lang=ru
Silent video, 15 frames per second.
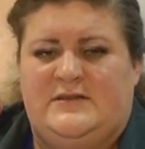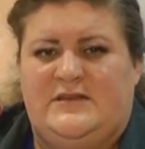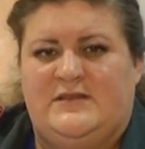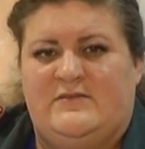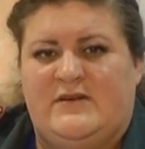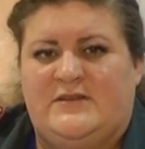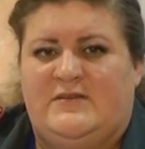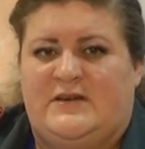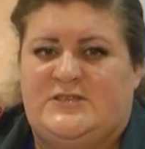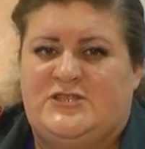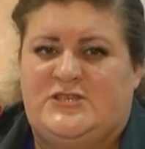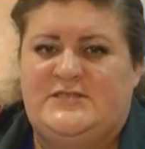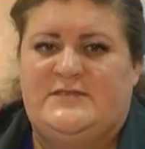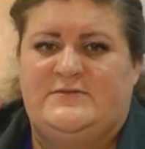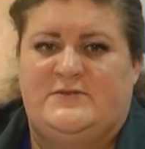или
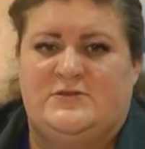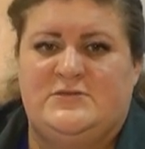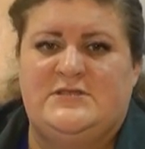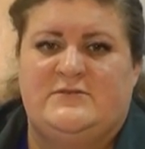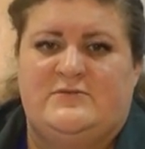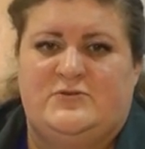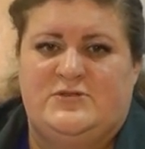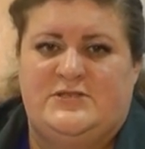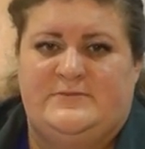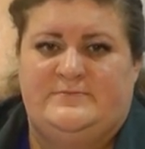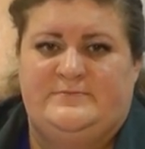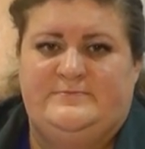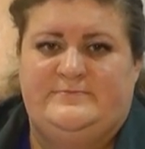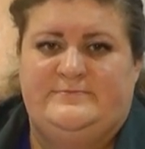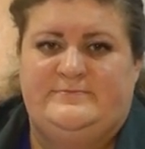226
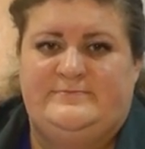98.